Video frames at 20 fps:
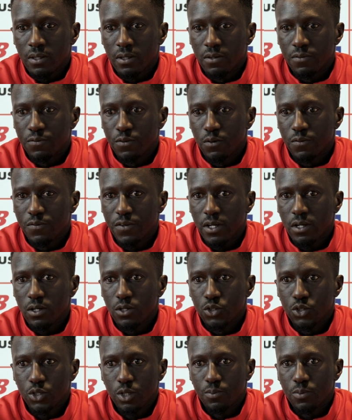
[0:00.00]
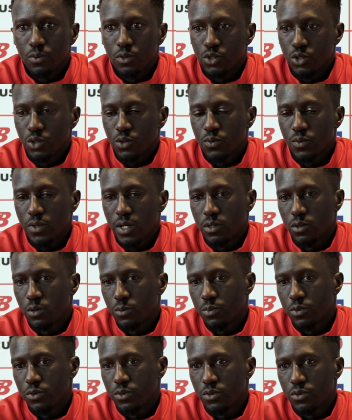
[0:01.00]
il faut faire le job. Aujourd'hui, à
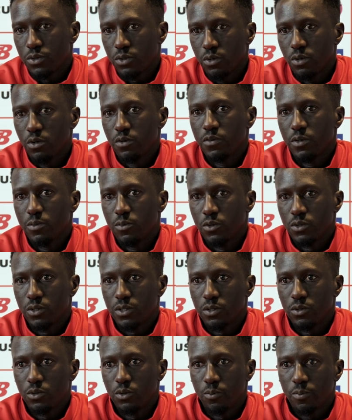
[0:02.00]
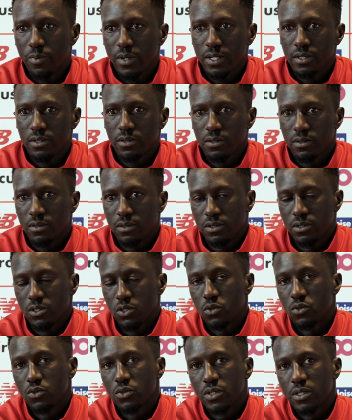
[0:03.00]
notre position, on veut monter d'une place. Si je
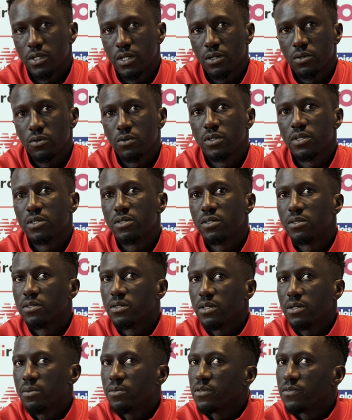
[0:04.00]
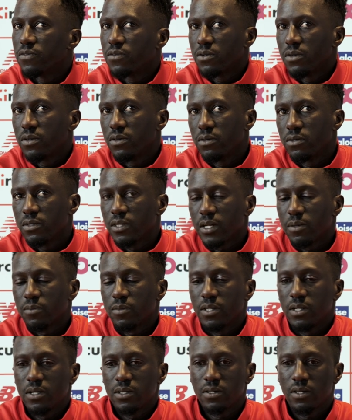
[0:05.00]
considère qu'on est sixième, il faut
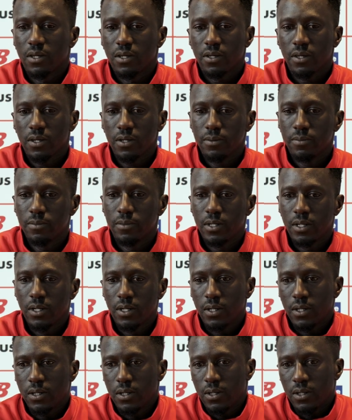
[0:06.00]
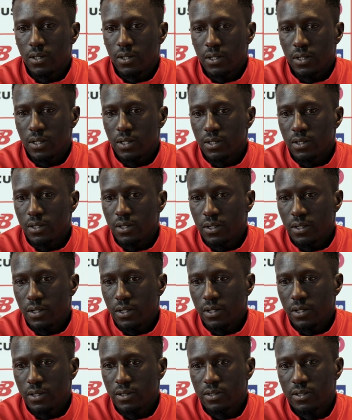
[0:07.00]
terminer cinquième.
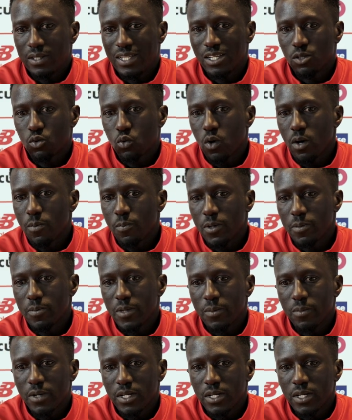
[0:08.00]
Et les trois premiers